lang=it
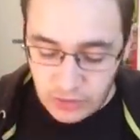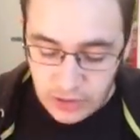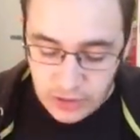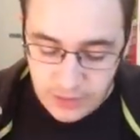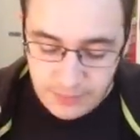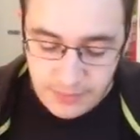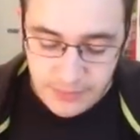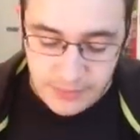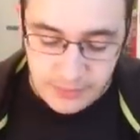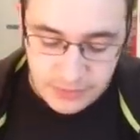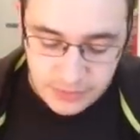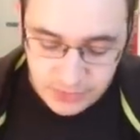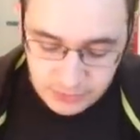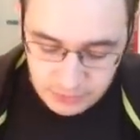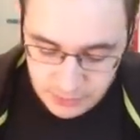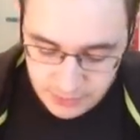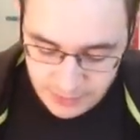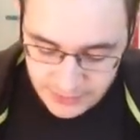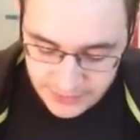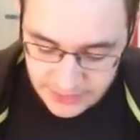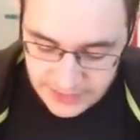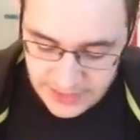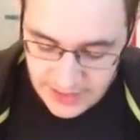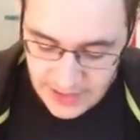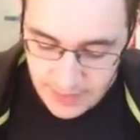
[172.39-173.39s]
Il primo di cui
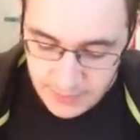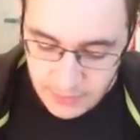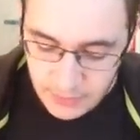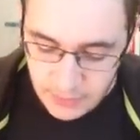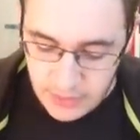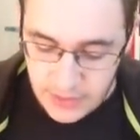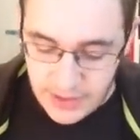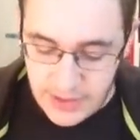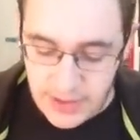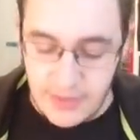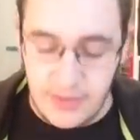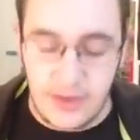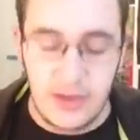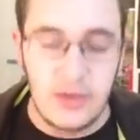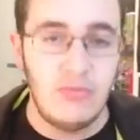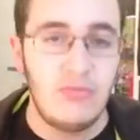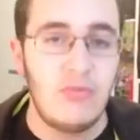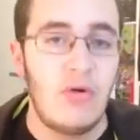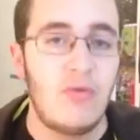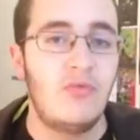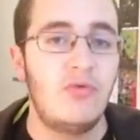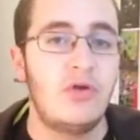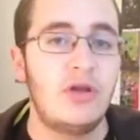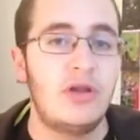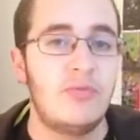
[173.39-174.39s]
parliamo è il
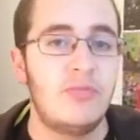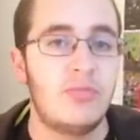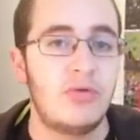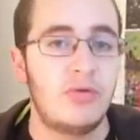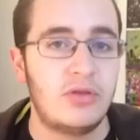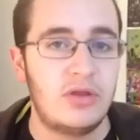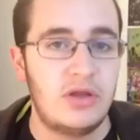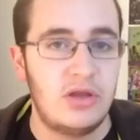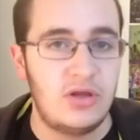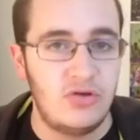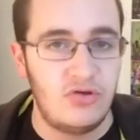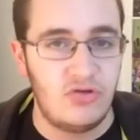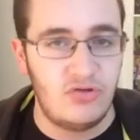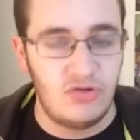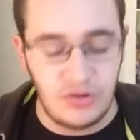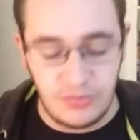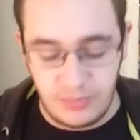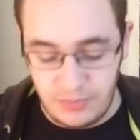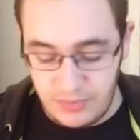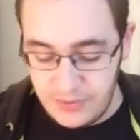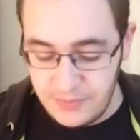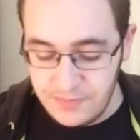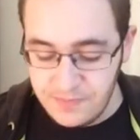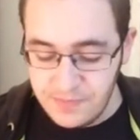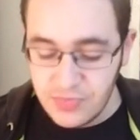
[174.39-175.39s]
nuovo libro di
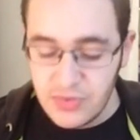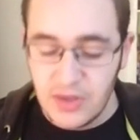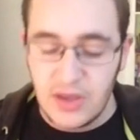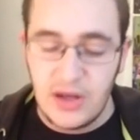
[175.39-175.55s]
Gipi,